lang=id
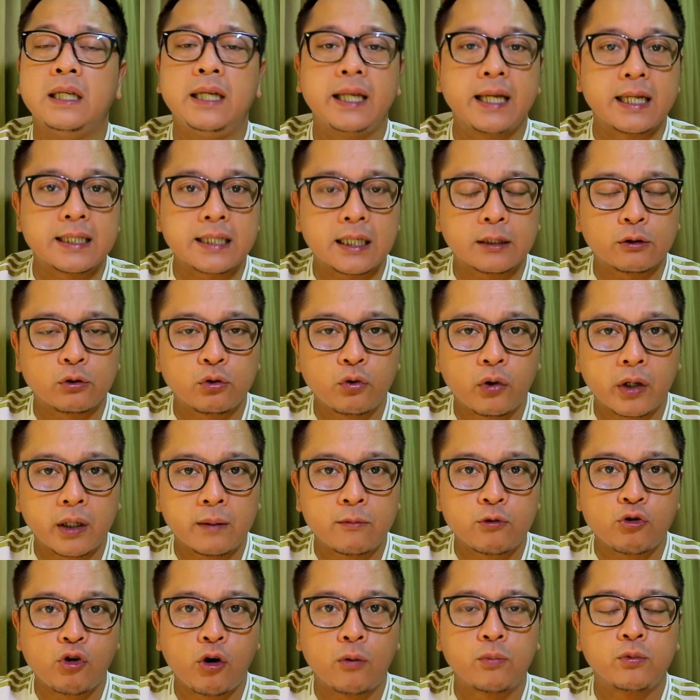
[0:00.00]
Liga 1
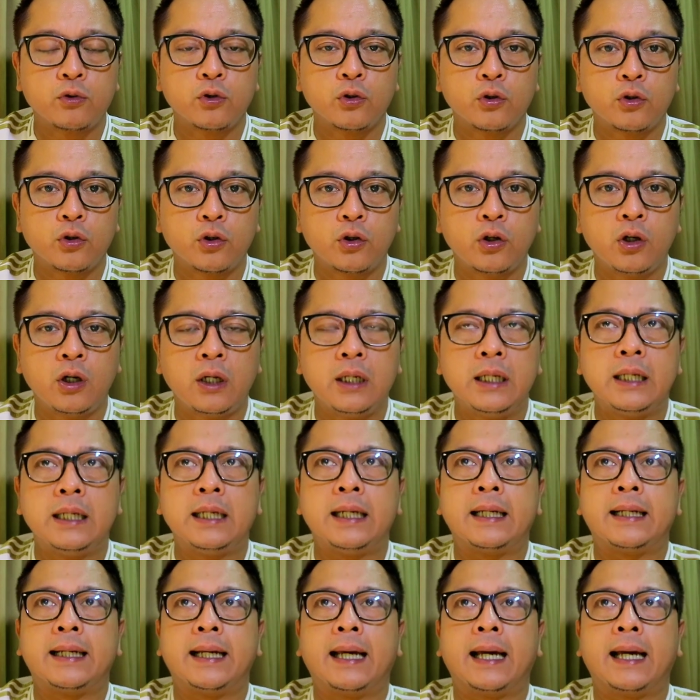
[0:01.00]
2020.